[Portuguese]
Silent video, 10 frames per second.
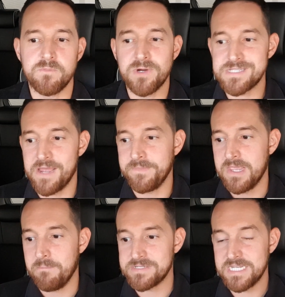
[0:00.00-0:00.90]
Pois é,
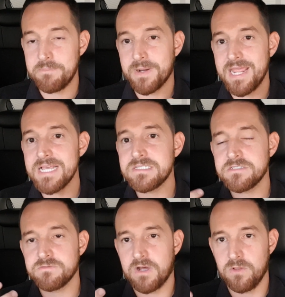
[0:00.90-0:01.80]
mas é que para
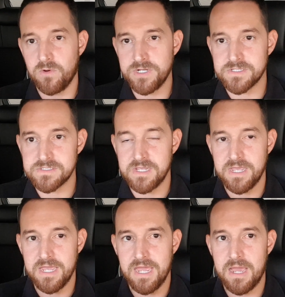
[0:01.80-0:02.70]
esses valores
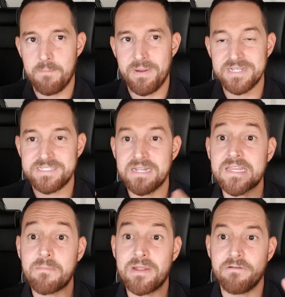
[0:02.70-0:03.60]
é, aparecerem na
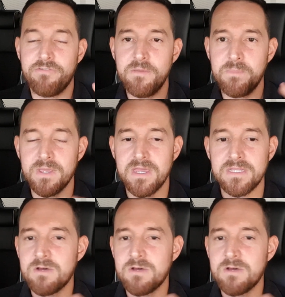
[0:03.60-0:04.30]
tabela FIP,